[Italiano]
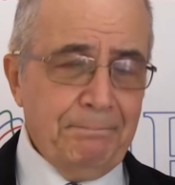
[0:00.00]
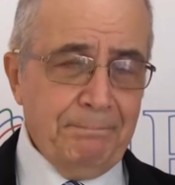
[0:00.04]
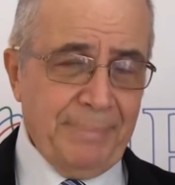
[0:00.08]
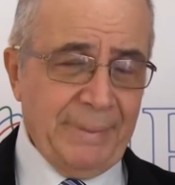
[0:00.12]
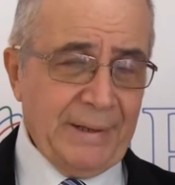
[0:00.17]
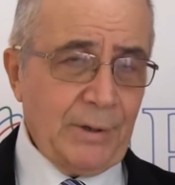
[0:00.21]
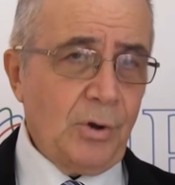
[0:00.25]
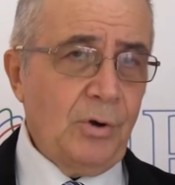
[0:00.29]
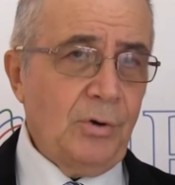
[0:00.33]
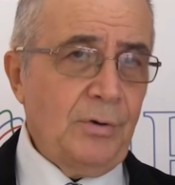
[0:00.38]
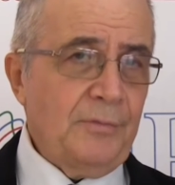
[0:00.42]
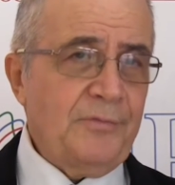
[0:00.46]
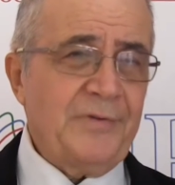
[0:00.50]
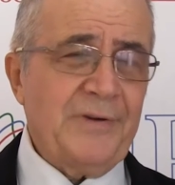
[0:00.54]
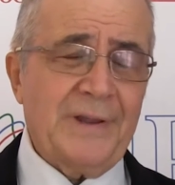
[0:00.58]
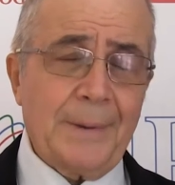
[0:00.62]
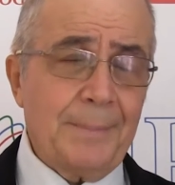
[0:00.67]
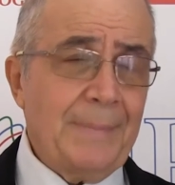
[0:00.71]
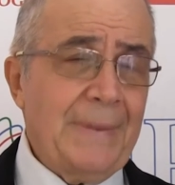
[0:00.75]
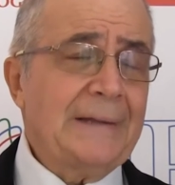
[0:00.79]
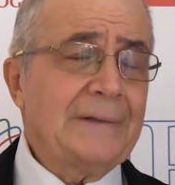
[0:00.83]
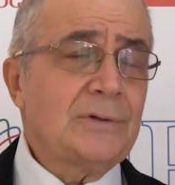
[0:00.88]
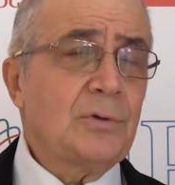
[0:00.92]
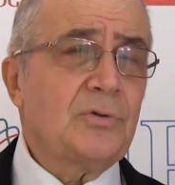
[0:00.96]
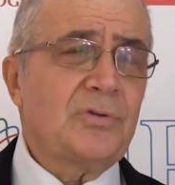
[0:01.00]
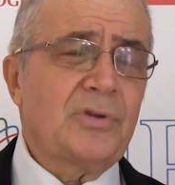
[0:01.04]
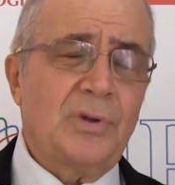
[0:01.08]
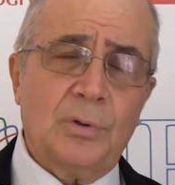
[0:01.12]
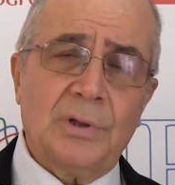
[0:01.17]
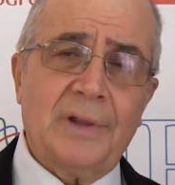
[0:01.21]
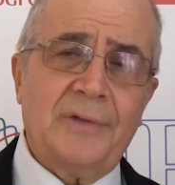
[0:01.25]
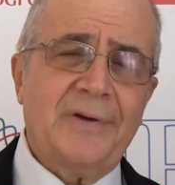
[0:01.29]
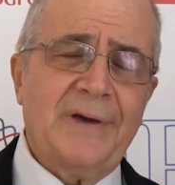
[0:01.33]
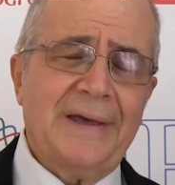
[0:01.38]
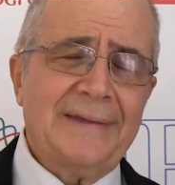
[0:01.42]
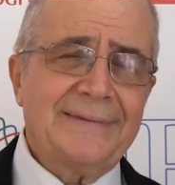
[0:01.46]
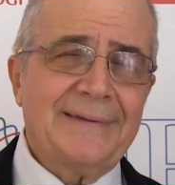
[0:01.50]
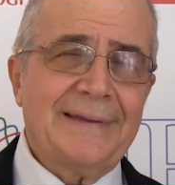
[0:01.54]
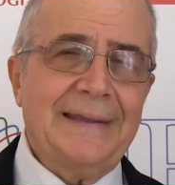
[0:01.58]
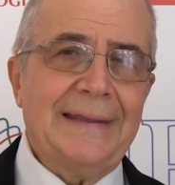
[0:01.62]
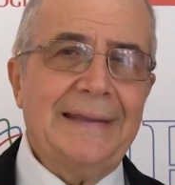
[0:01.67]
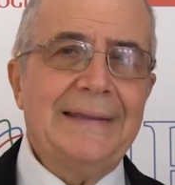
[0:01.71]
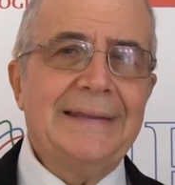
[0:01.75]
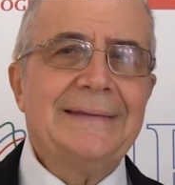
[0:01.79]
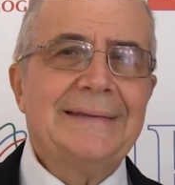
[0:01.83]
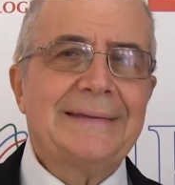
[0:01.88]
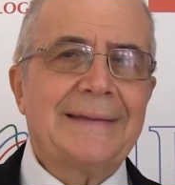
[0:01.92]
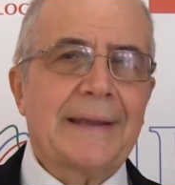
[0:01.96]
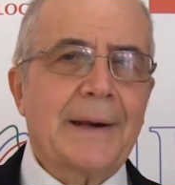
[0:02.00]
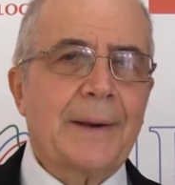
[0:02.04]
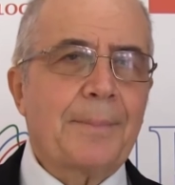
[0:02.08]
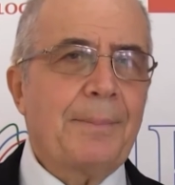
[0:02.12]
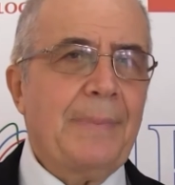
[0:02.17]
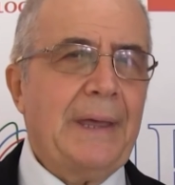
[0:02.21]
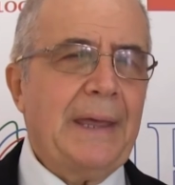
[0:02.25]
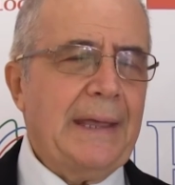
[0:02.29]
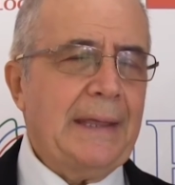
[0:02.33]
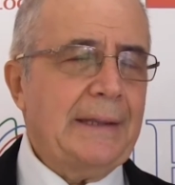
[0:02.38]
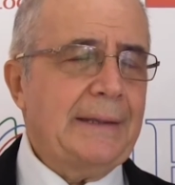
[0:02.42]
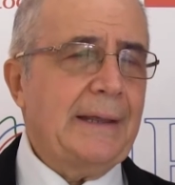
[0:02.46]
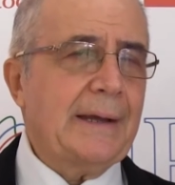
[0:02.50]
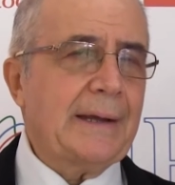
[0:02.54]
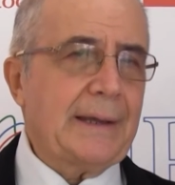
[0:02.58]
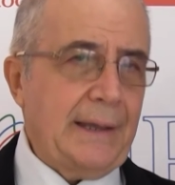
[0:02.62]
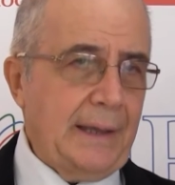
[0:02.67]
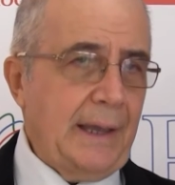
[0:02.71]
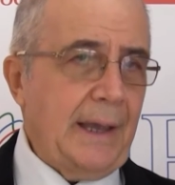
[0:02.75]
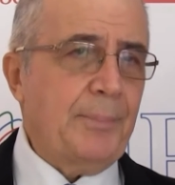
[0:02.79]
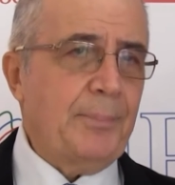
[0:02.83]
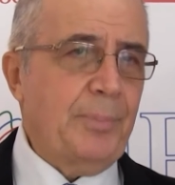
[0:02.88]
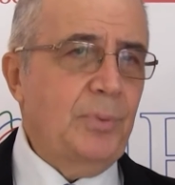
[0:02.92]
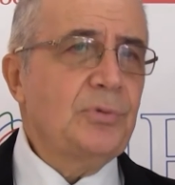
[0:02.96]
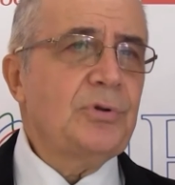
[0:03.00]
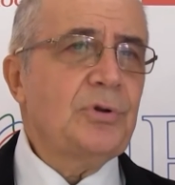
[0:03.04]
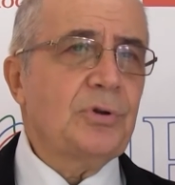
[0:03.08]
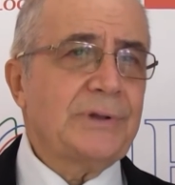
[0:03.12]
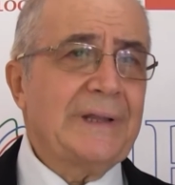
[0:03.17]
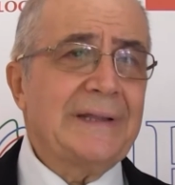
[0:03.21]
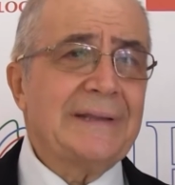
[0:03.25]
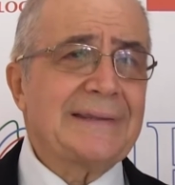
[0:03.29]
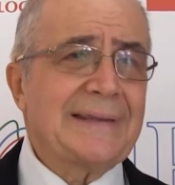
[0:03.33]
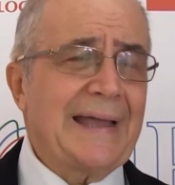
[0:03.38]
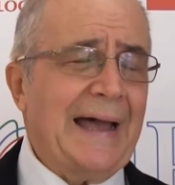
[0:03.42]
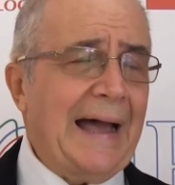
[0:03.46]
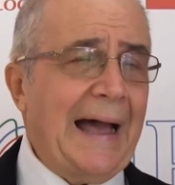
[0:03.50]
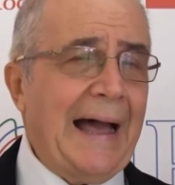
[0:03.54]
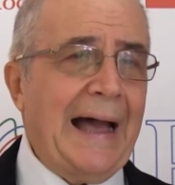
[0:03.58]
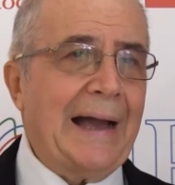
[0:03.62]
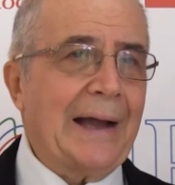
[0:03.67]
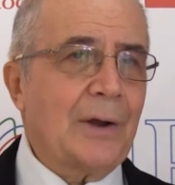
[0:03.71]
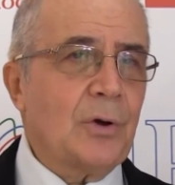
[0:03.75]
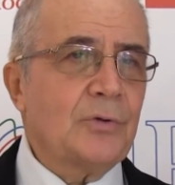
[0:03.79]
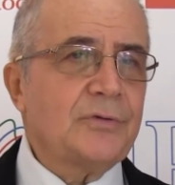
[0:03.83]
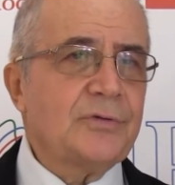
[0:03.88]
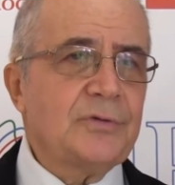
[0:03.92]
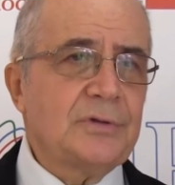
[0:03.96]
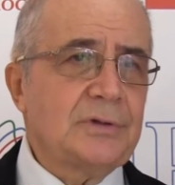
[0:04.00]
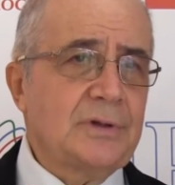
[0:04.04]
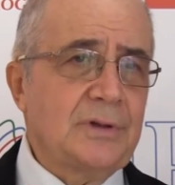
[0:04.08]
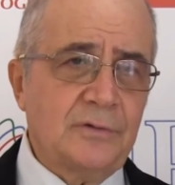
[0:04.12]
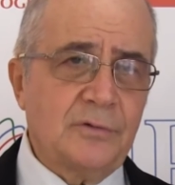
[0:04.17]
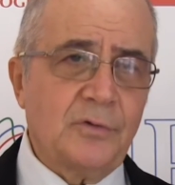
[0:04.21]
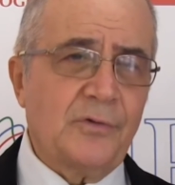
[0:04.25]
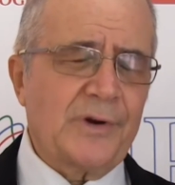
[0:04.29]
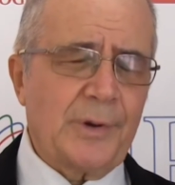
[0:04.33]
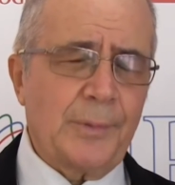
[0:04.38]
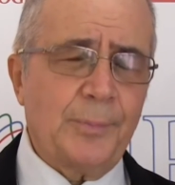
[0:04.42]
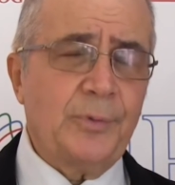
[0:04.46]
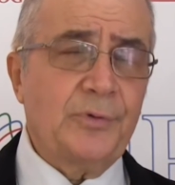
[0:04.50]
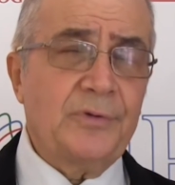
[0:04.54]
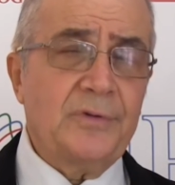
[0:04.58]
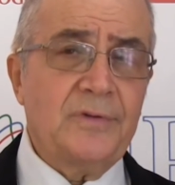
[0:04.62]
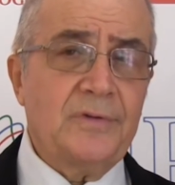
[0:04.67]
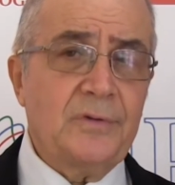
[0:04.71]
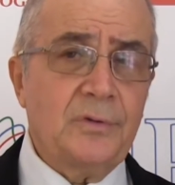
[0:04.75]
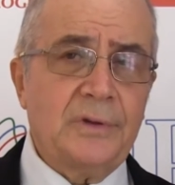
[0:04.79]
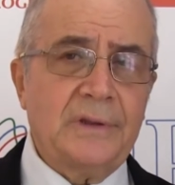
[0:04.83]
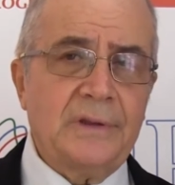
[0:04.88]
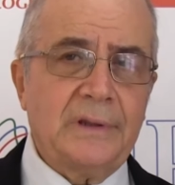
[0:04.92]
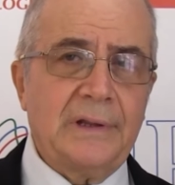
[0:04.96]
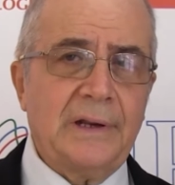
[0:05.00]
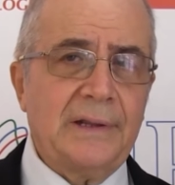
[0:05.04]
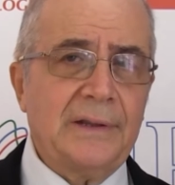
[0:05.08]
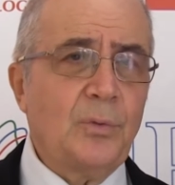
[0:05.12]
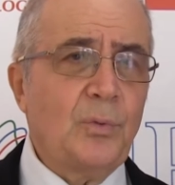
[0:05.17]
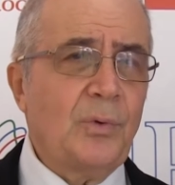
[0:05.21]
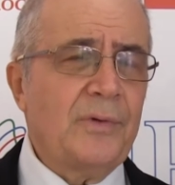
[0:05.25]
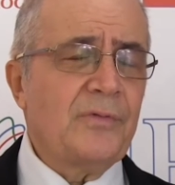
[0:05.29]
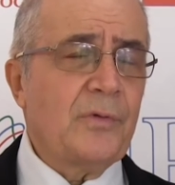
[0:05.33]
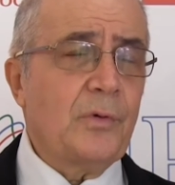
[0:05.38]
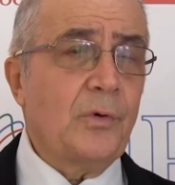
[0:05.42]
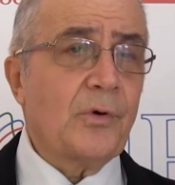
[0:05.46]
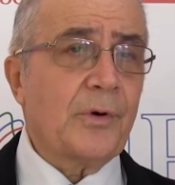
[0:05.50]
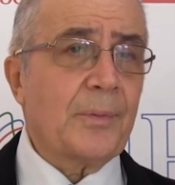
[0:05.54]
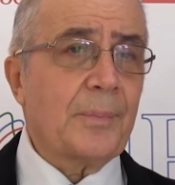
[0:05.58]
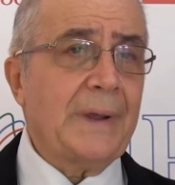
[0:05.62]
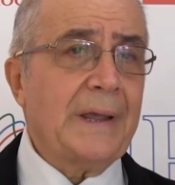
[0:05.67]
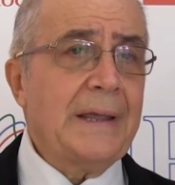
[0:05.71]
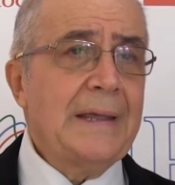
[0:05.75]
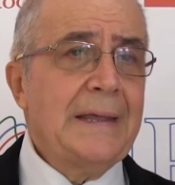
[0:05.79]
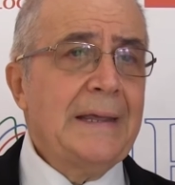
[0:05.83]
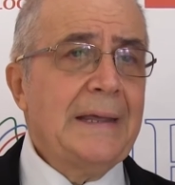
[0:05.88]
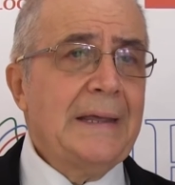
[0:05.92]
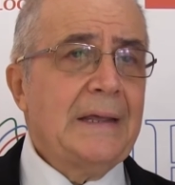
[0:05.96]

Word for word: però fermandosi a una fase intermedia che è appunto detta ACOS di sovrapposizione delle due forme.